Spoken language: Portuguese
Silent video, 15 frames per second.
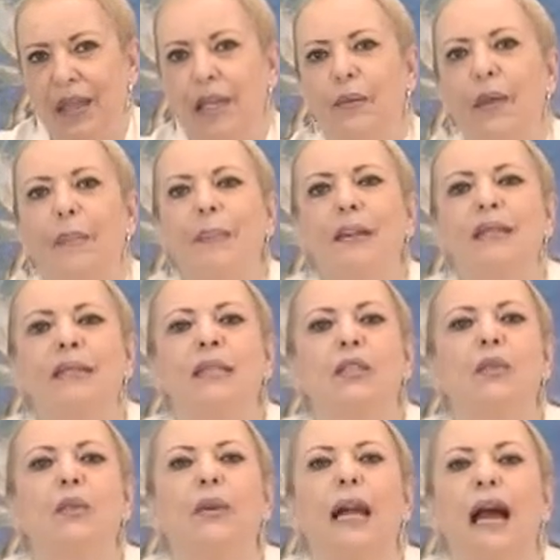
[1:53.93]
Não é
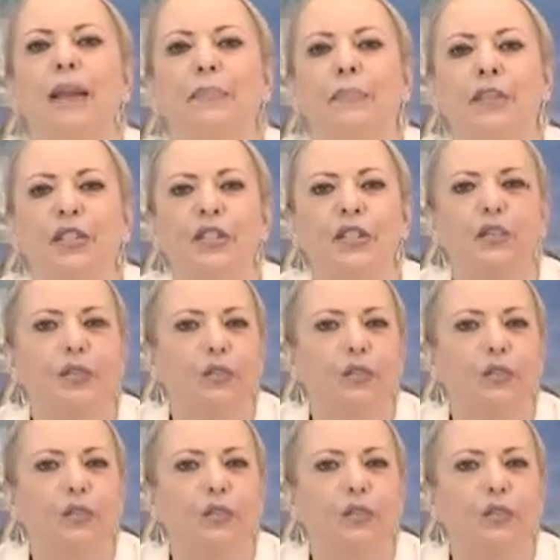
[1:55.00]
preciso orar, pedir,